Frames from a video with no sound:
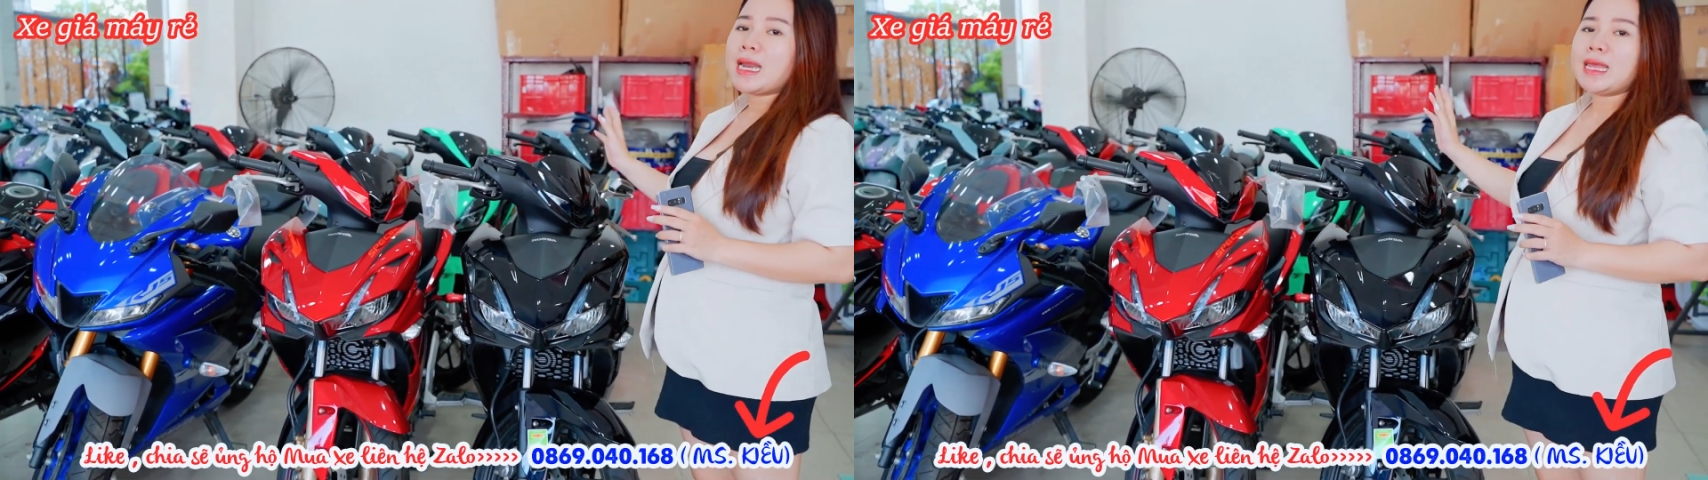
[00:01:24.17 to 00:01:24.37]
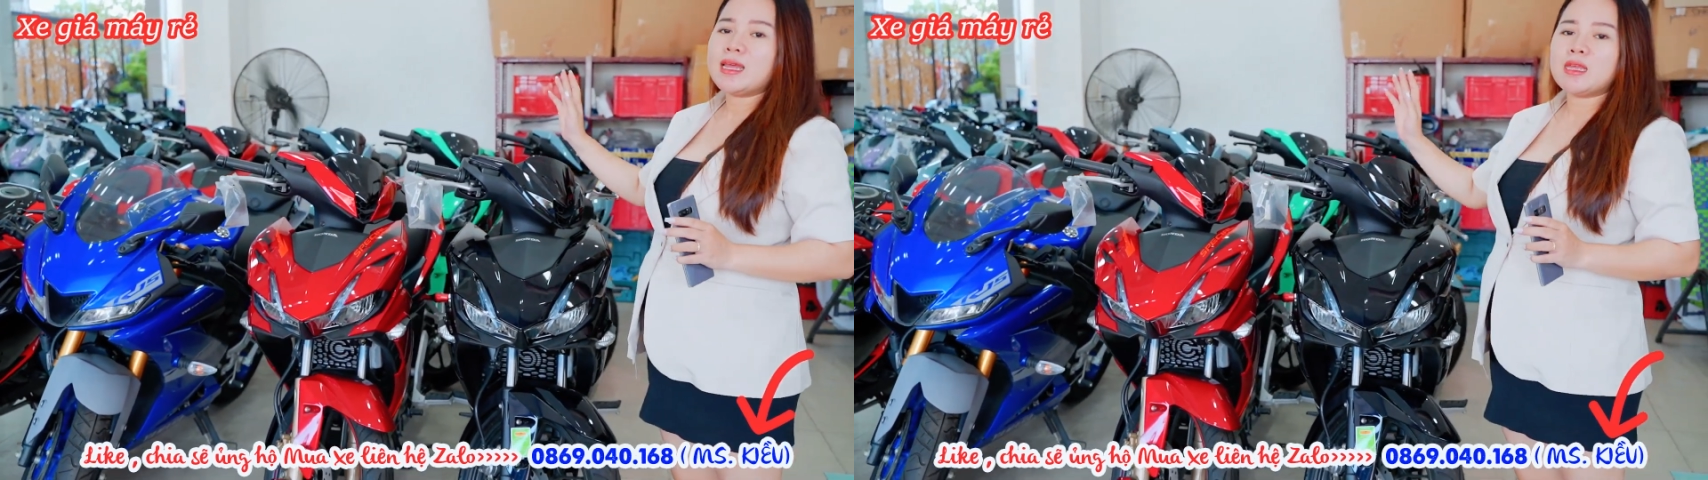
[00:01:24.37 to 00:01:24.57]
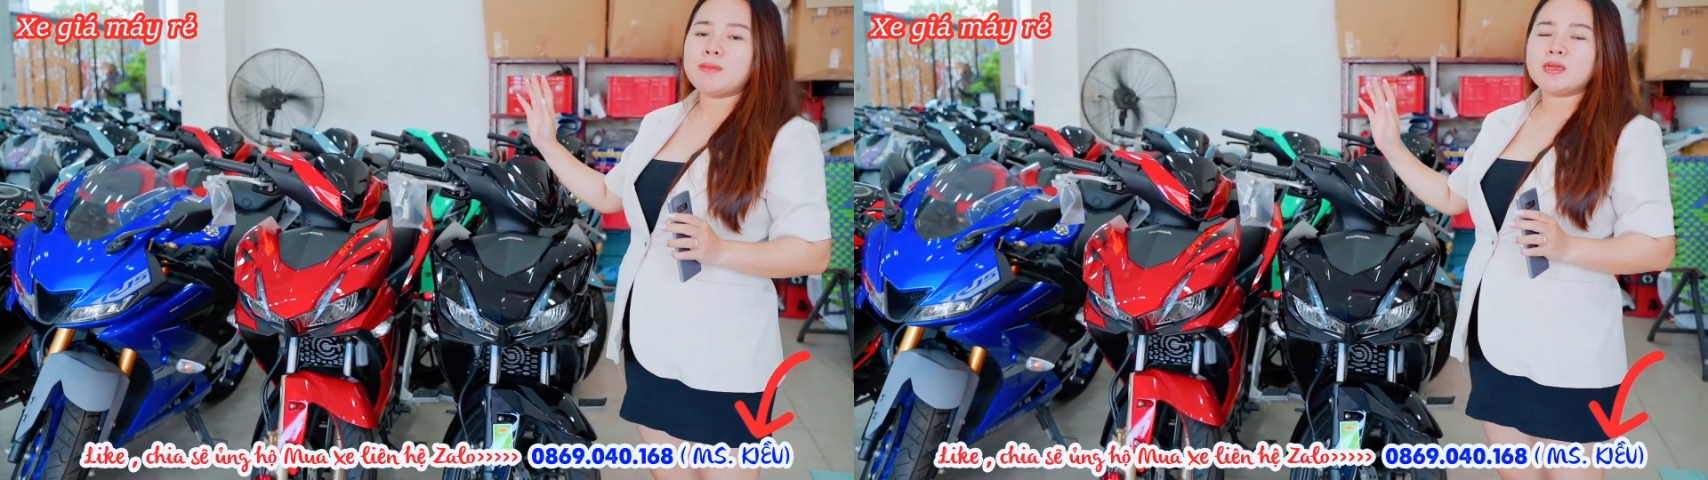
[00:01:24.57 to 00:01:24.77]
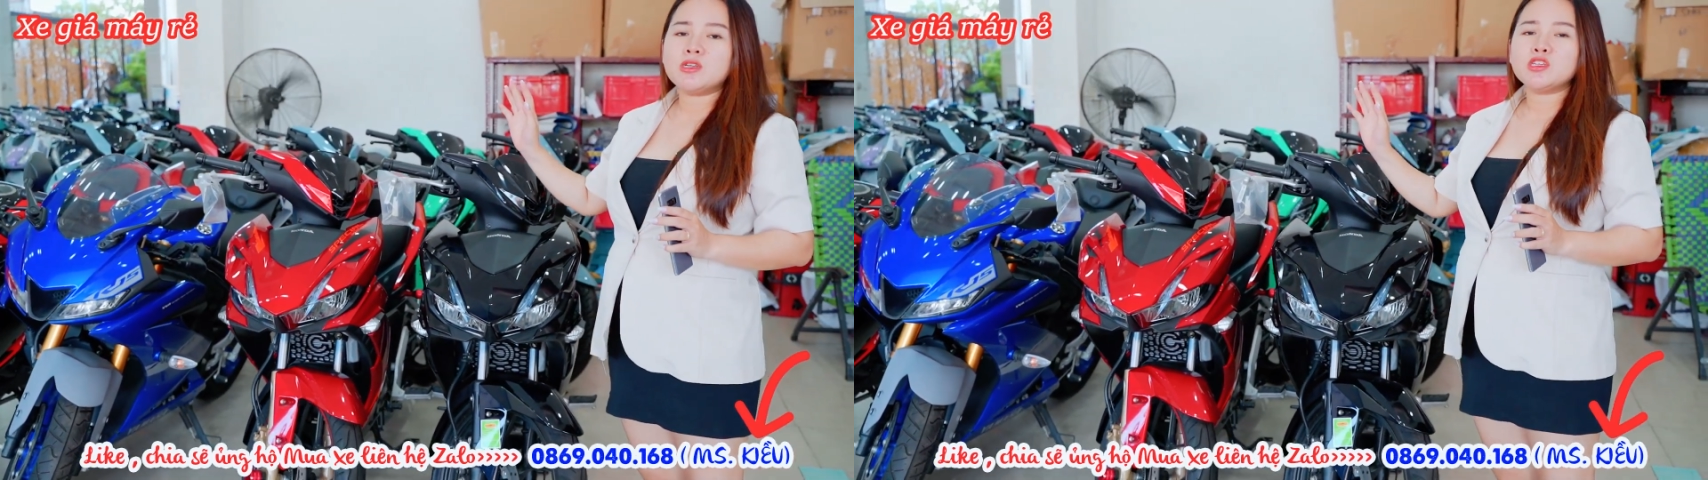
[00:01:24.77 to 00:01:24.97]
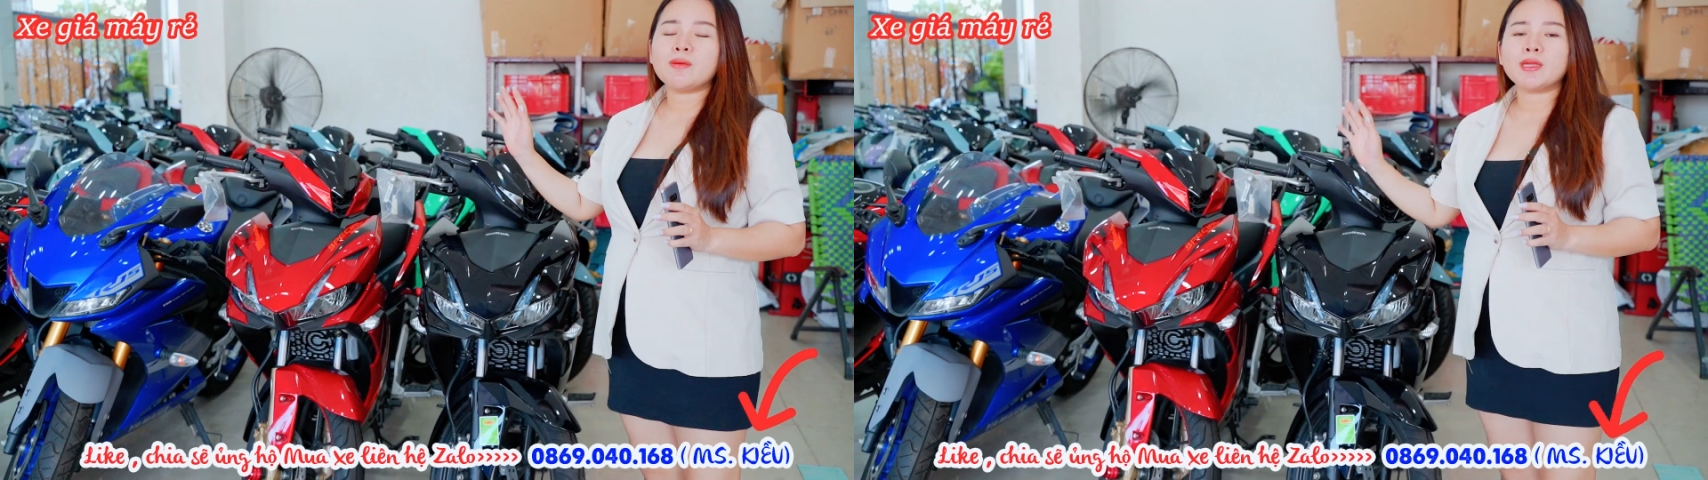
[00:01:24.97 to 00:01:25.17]
này thì mình đưa
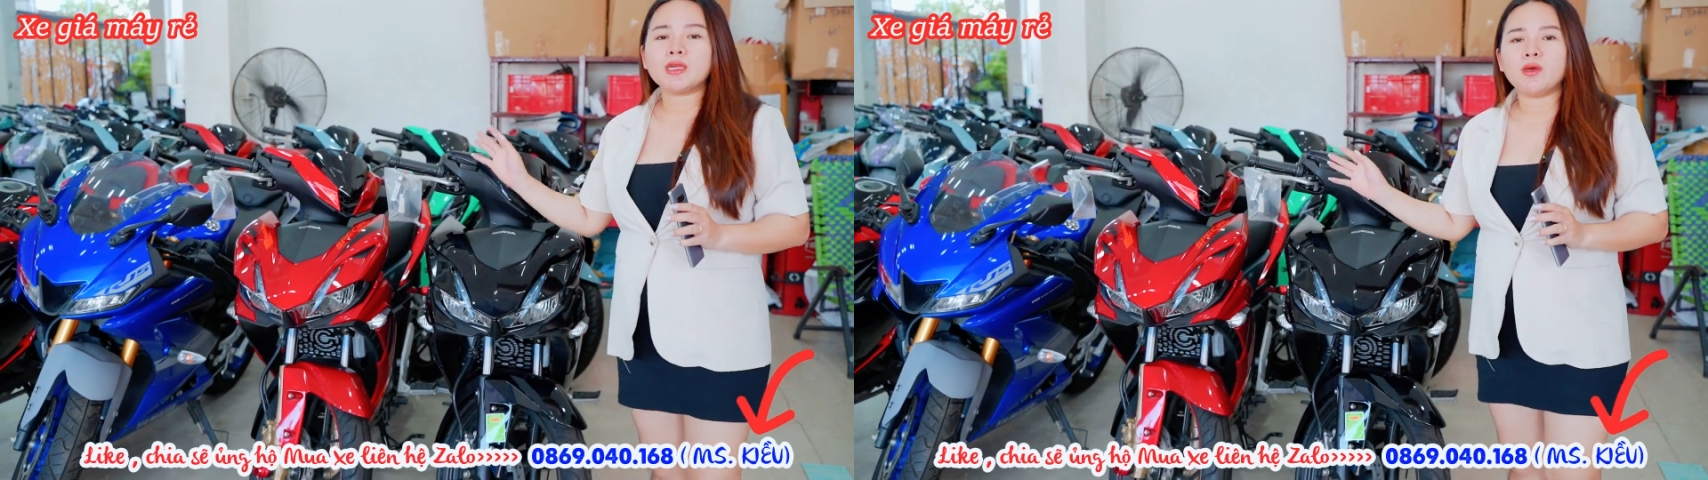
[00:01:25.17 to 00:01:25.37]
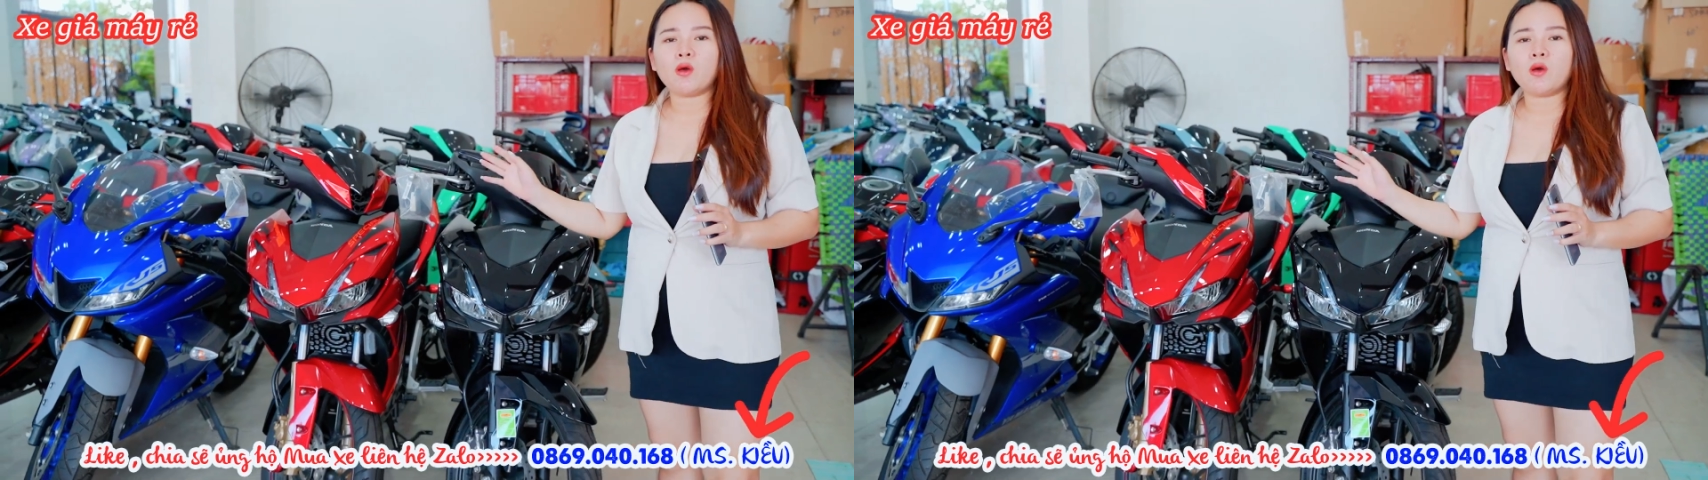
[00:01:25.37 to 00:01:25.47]
trước cho bên Kiều